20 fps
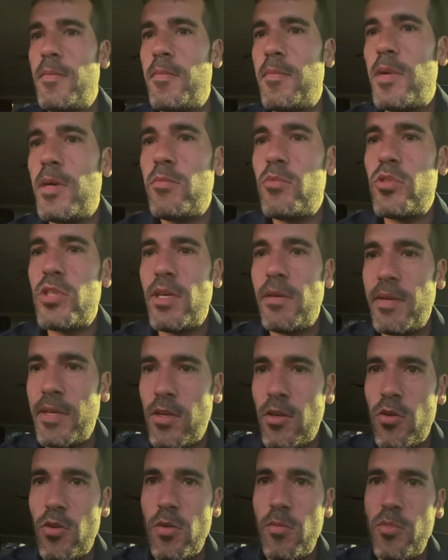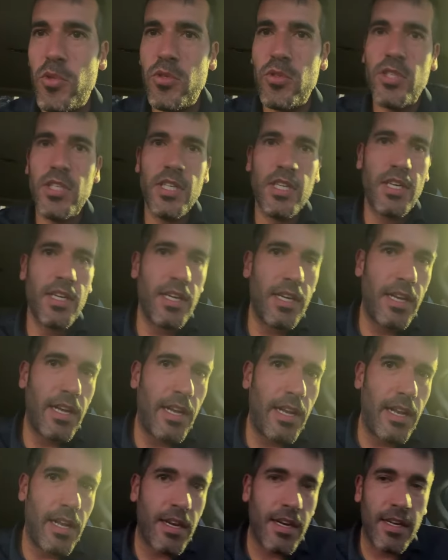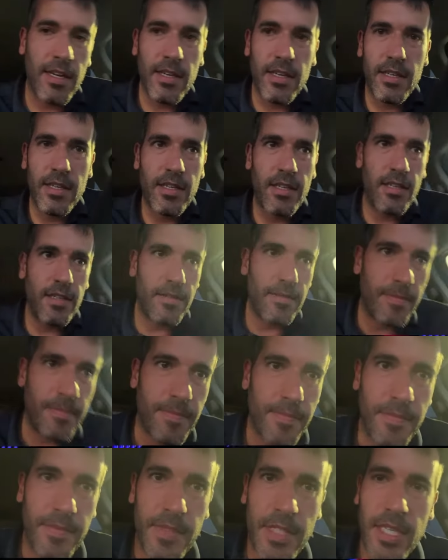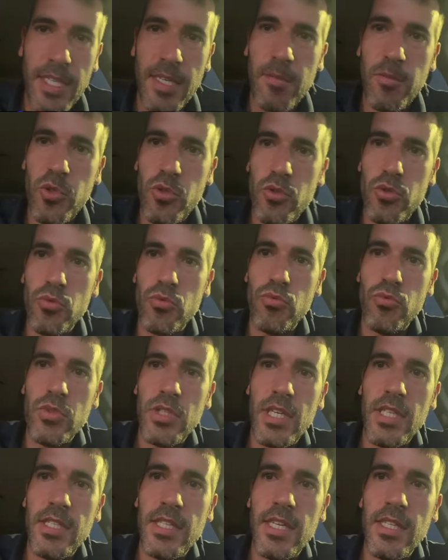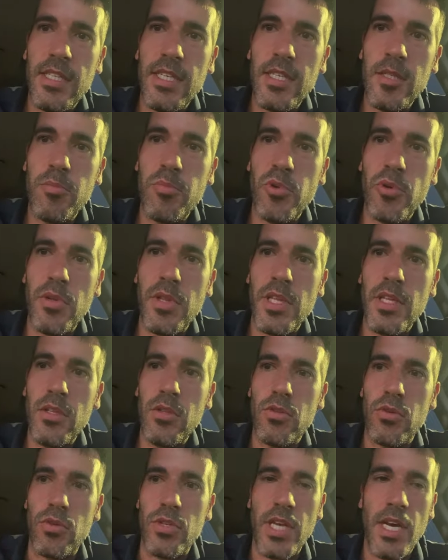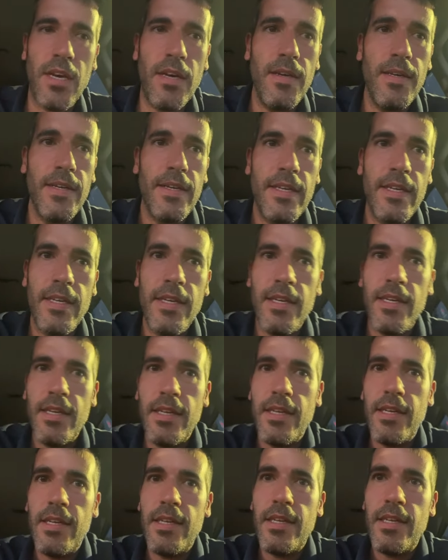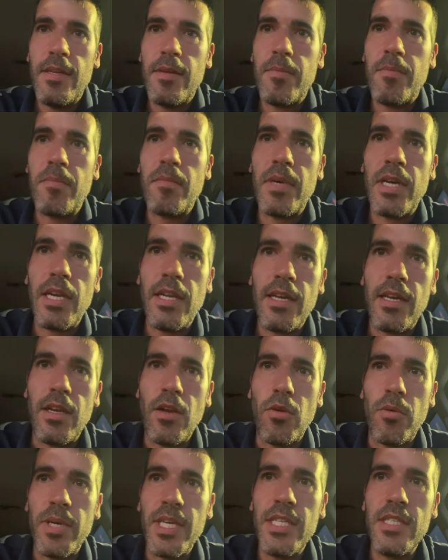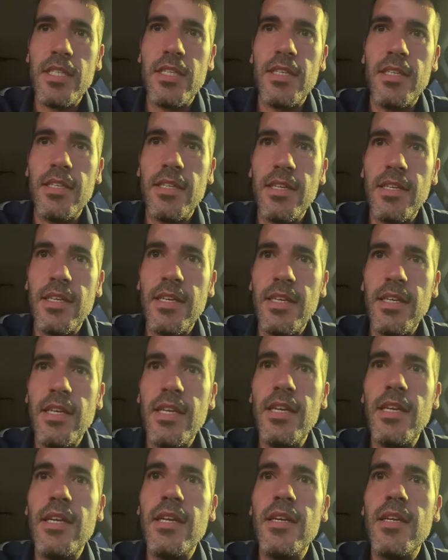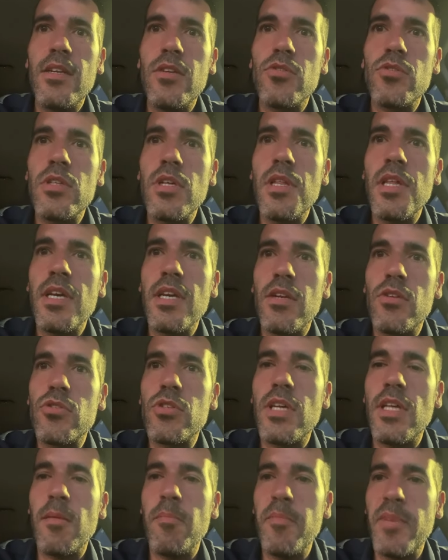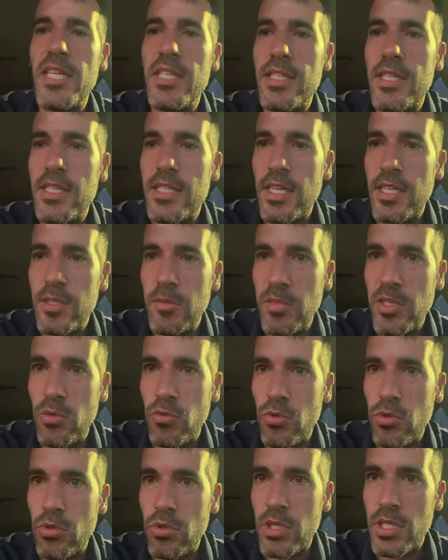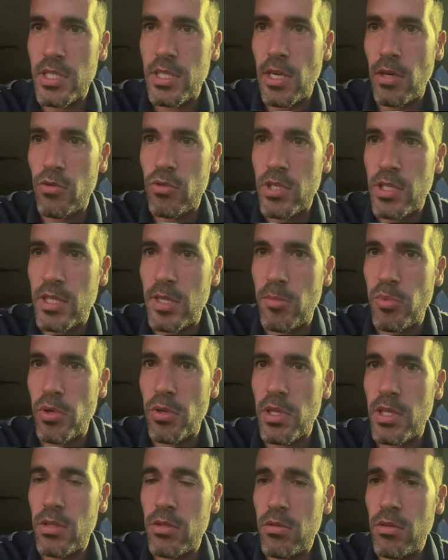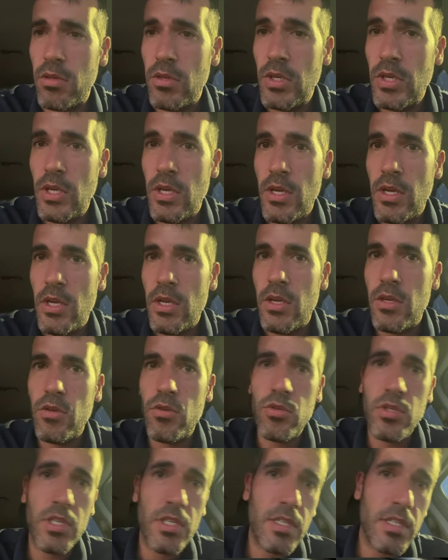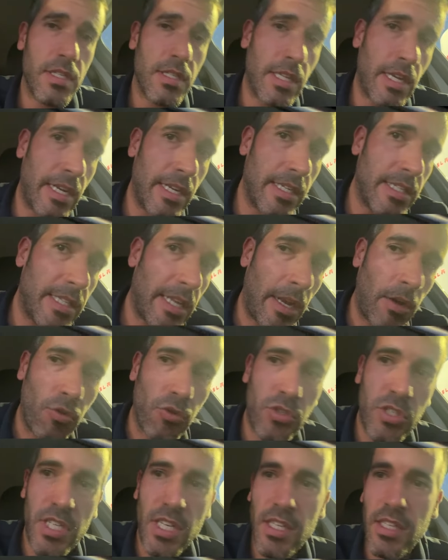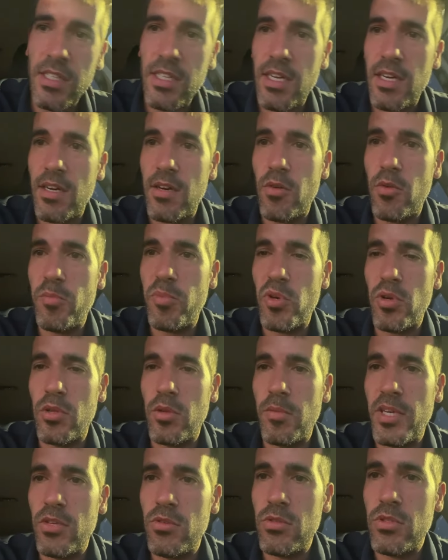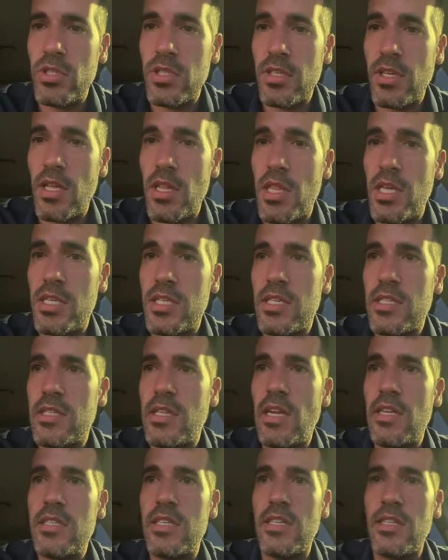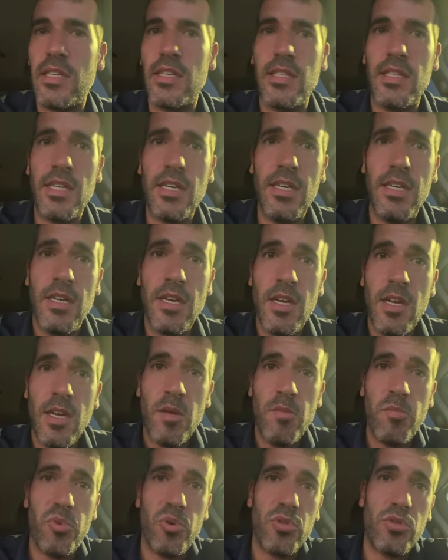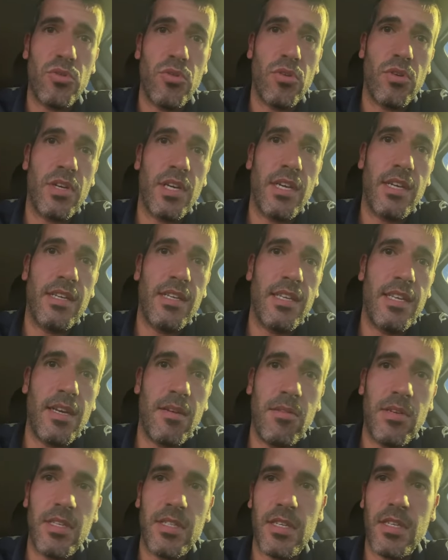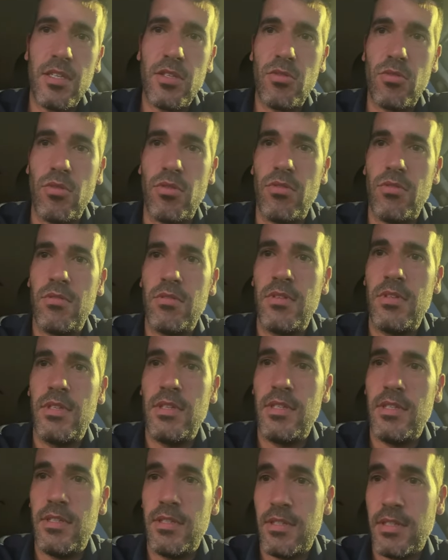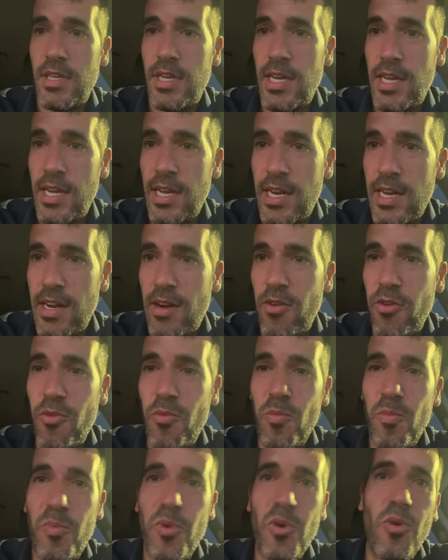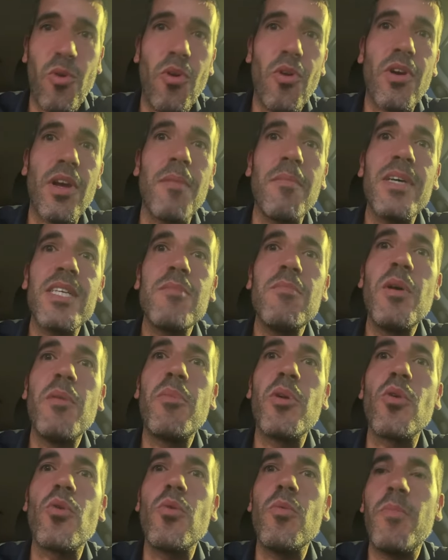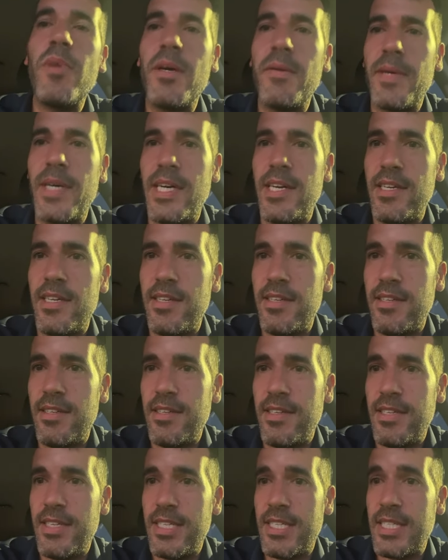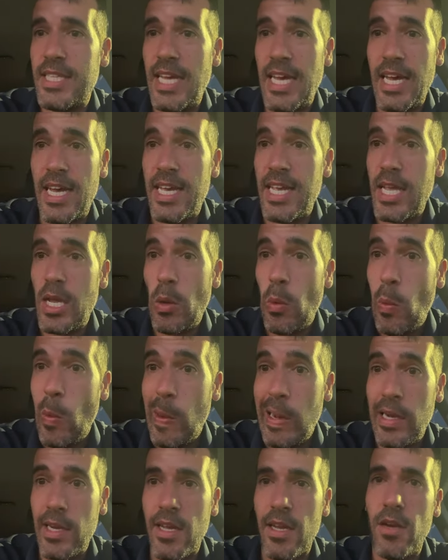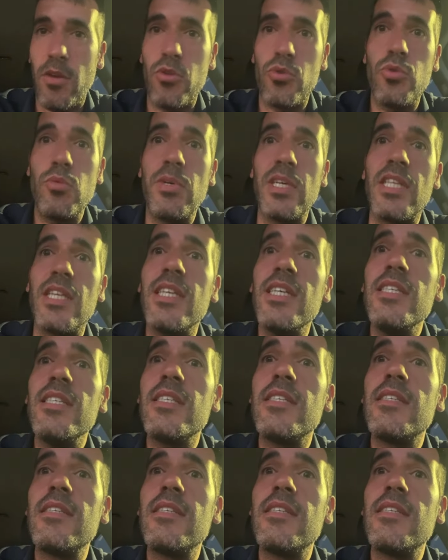vamos a ver cómo sigue la recarga. Tenemos un 33% allá, ¿Vale? Ahí lo veis. Y nos dice que nos quedan 26 minutos hasta el 80%. No sé si estaré hasta el 80 o un poquito menos, quizás hasta el 70, puesto que ya veis que esto, que era un poco lo que más me preocupaba, está igual que en los V3,